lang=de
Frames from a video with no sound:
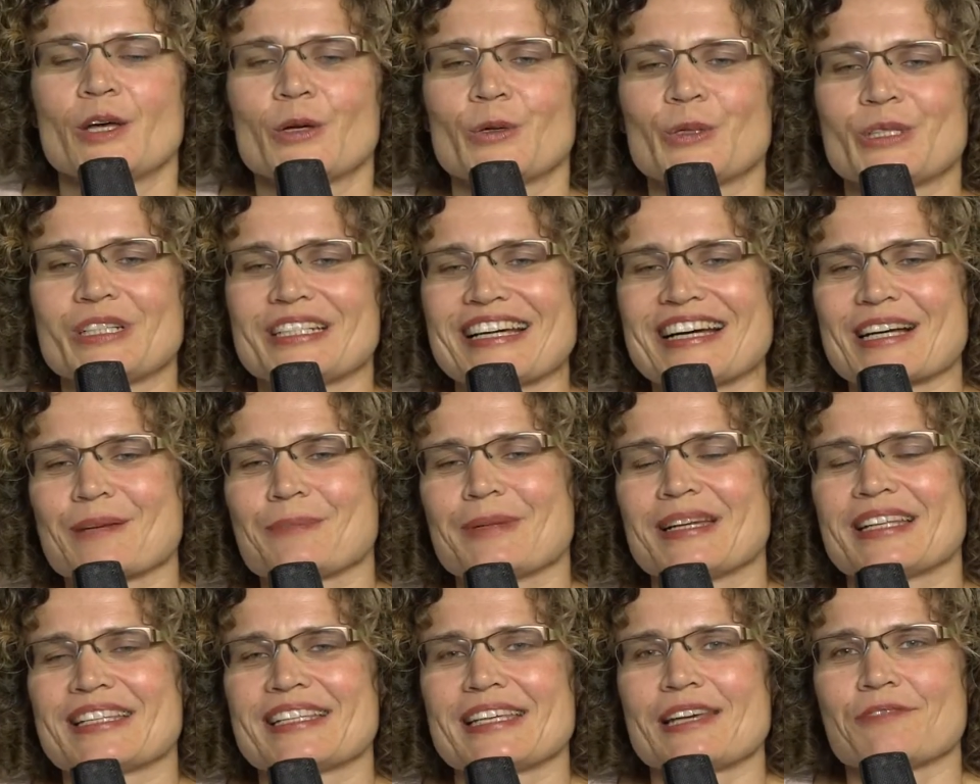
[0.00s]
Guten
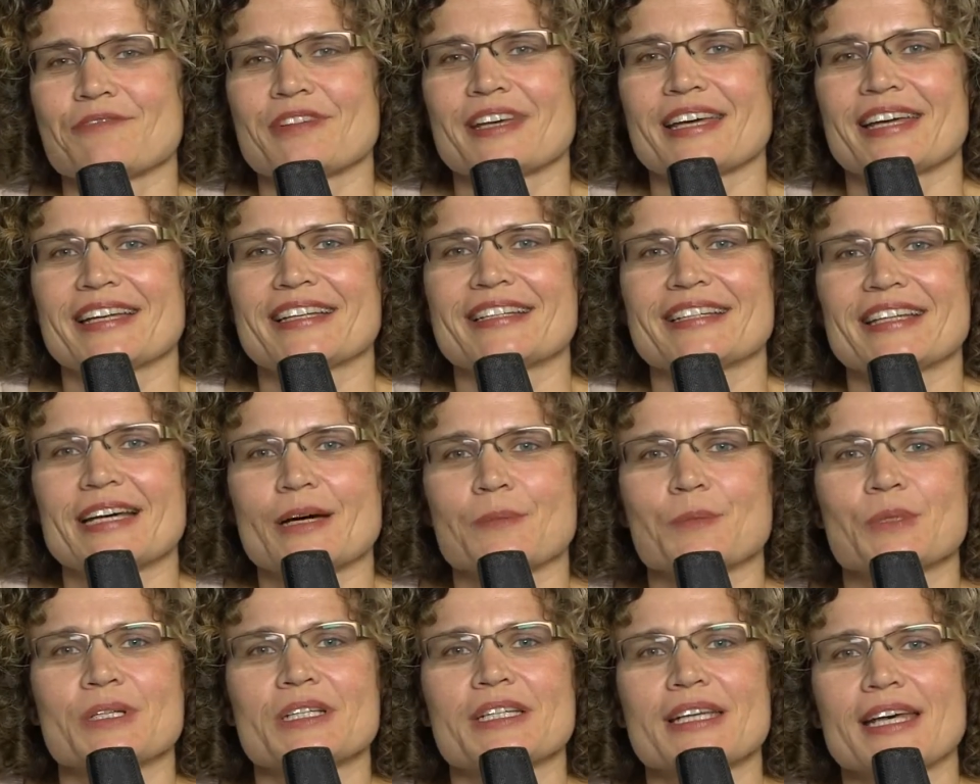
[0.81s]
Tag, meine sehr verehrten
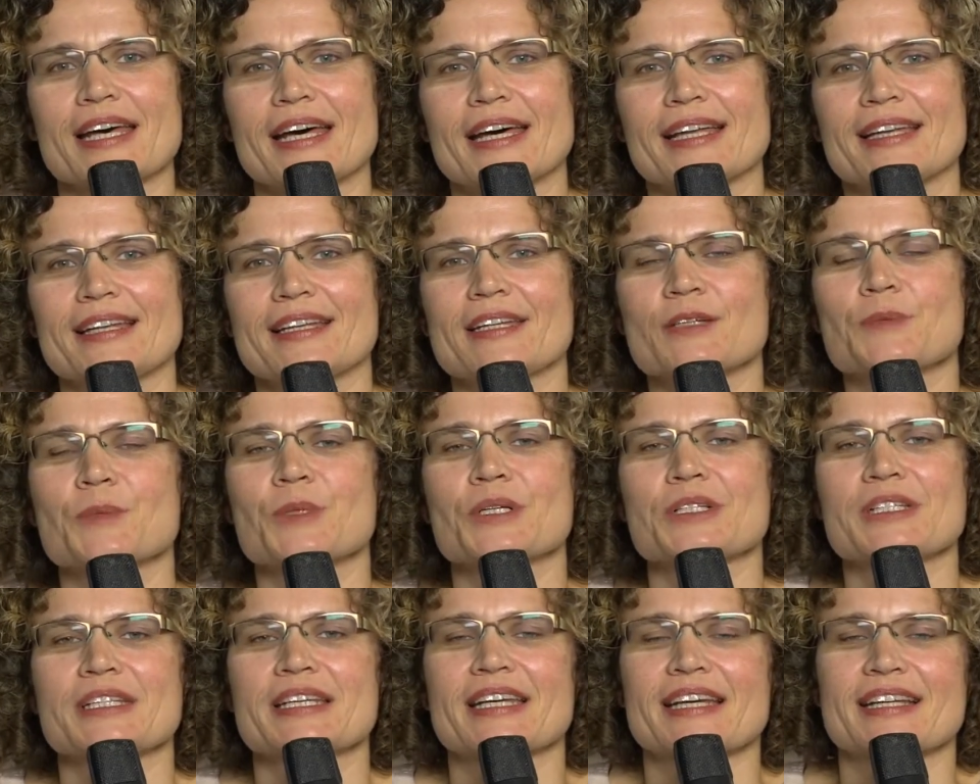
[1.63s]
Damen und Herren. Ich
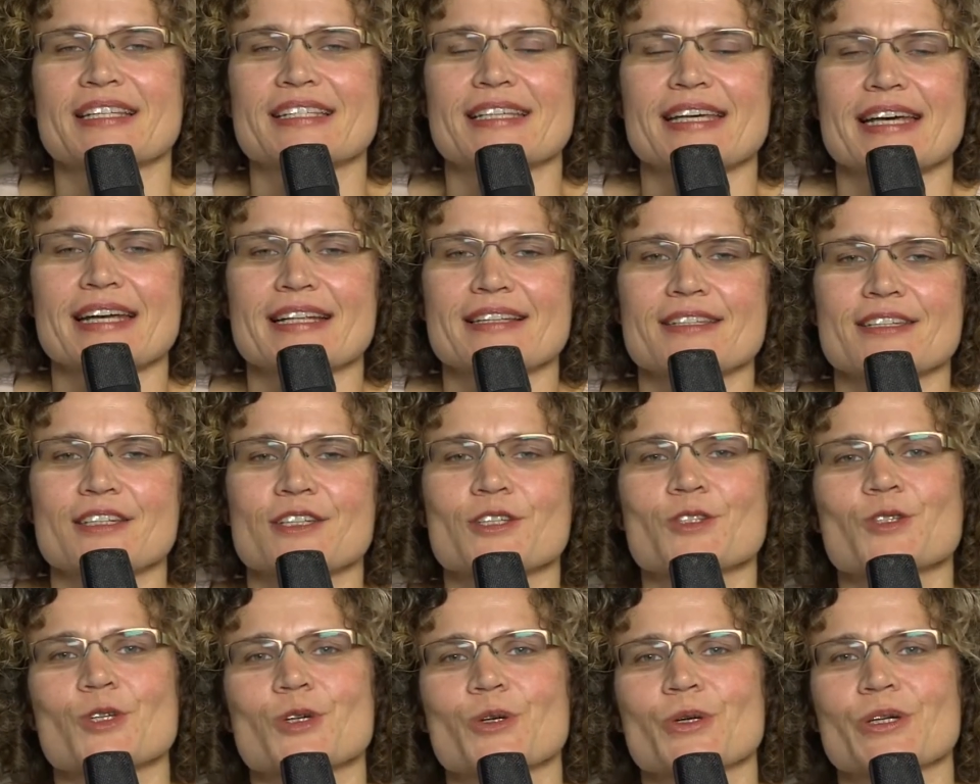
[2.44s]
möchte Sie ganz
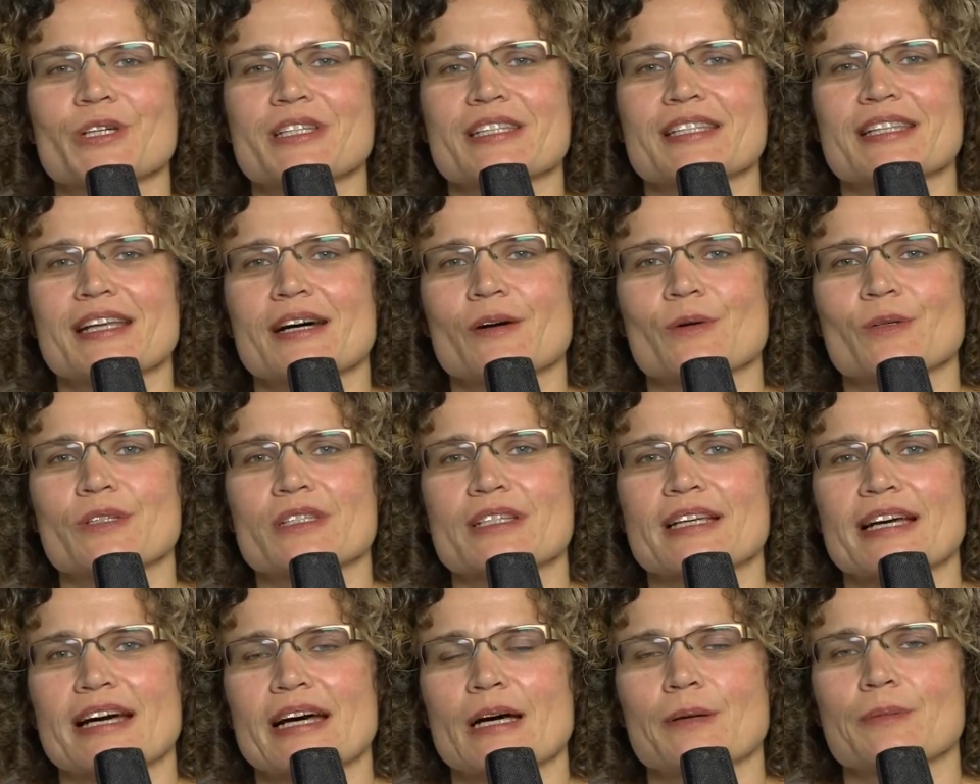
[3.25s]
herzlich zur neuesten
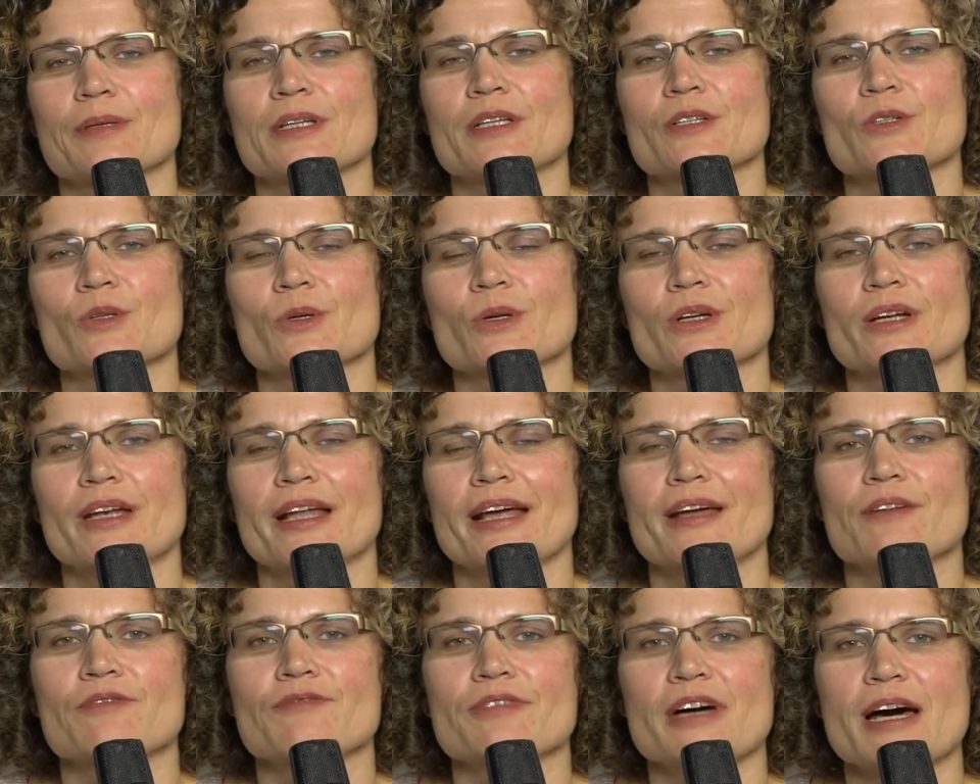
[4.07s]
Ausgabe des
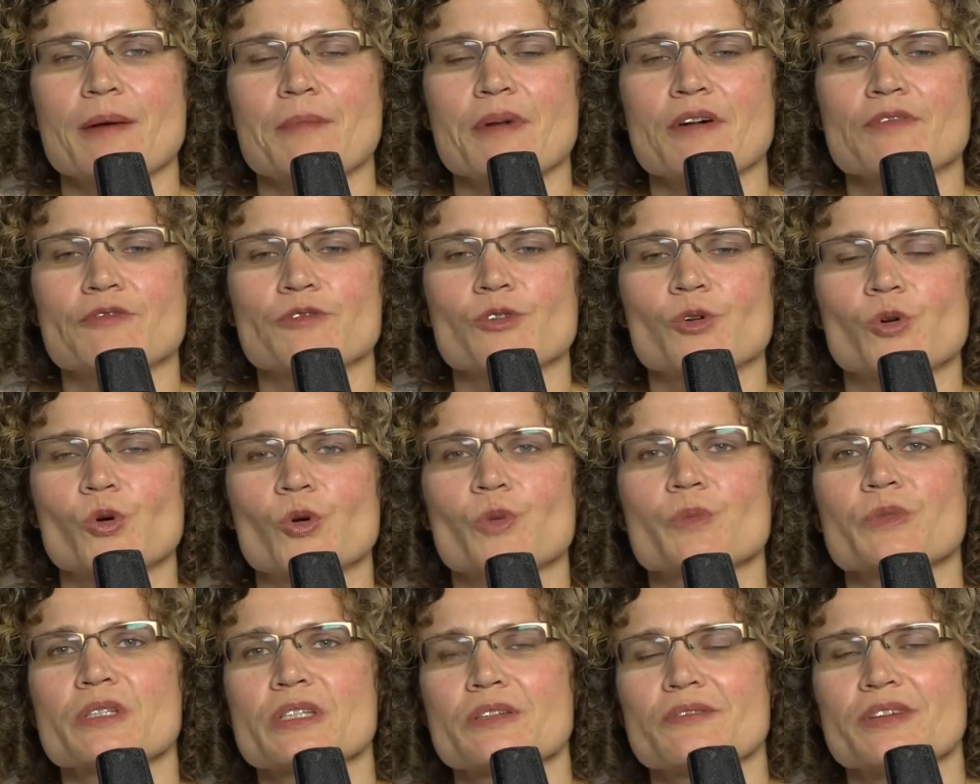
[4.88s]
Online Pharma
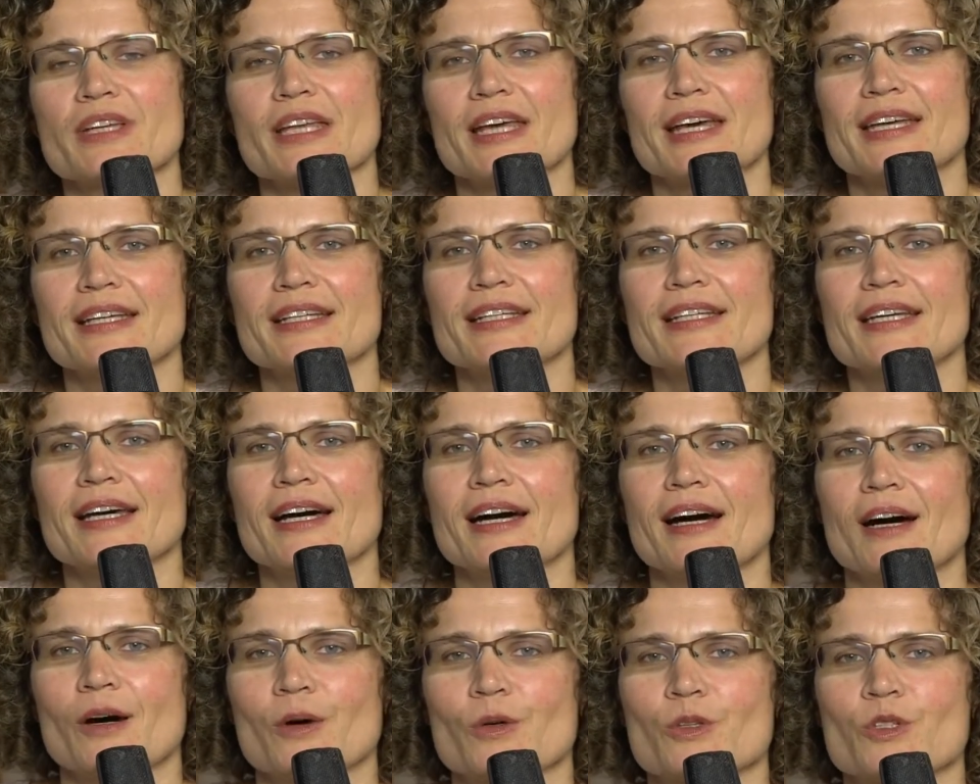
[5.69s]
Forums wieder
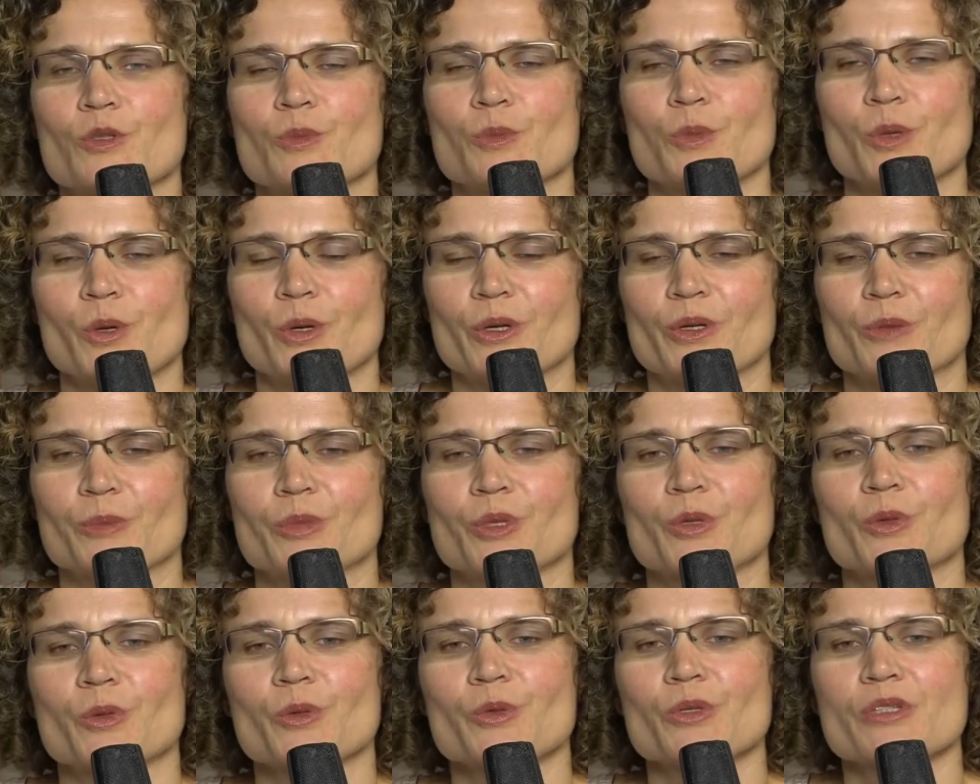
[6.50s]
hier aus Bonn
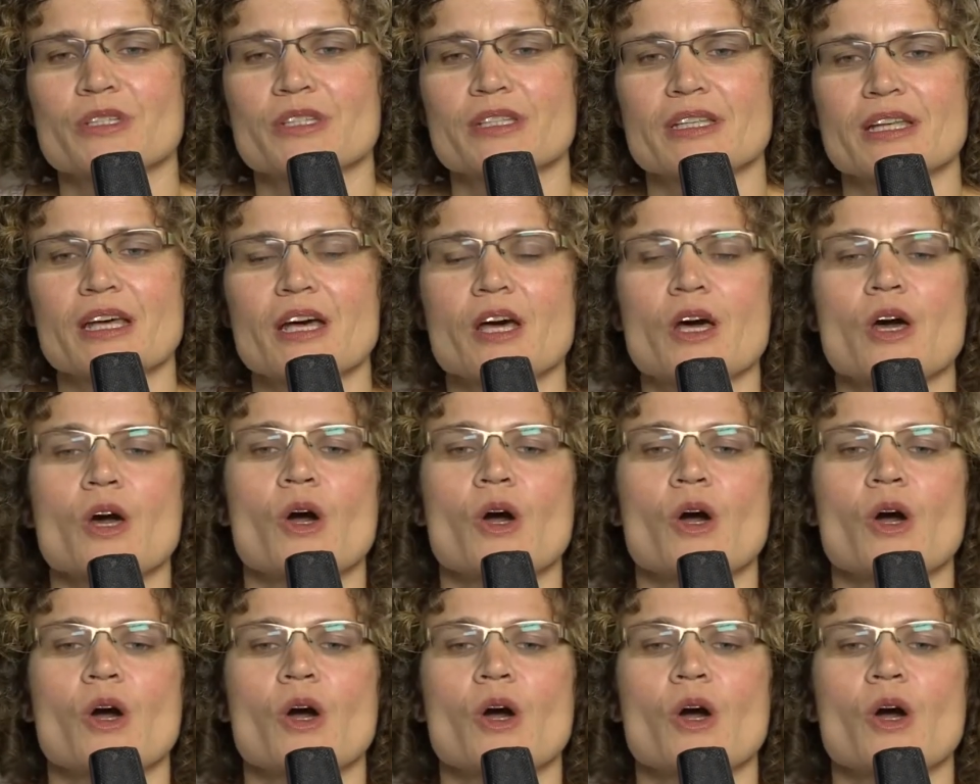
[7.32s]
begrüßen.